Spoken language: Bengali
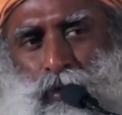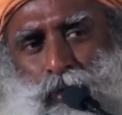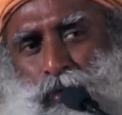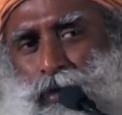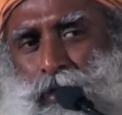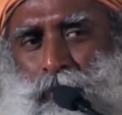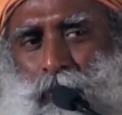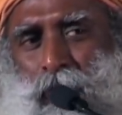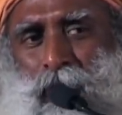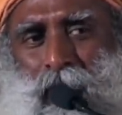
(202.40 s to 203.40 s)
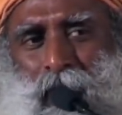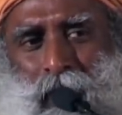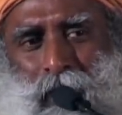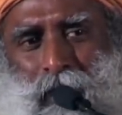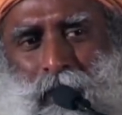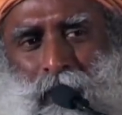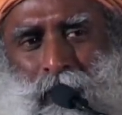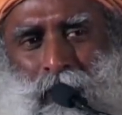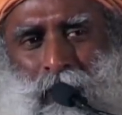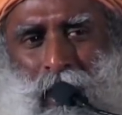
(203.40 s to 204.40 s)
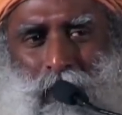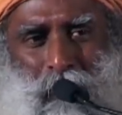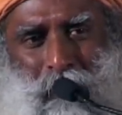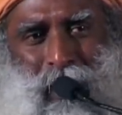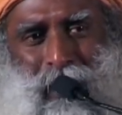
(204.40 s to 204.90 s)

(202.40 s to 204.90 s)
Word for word: আপনাকে তো ঠিকই লাগছে আমি কেমন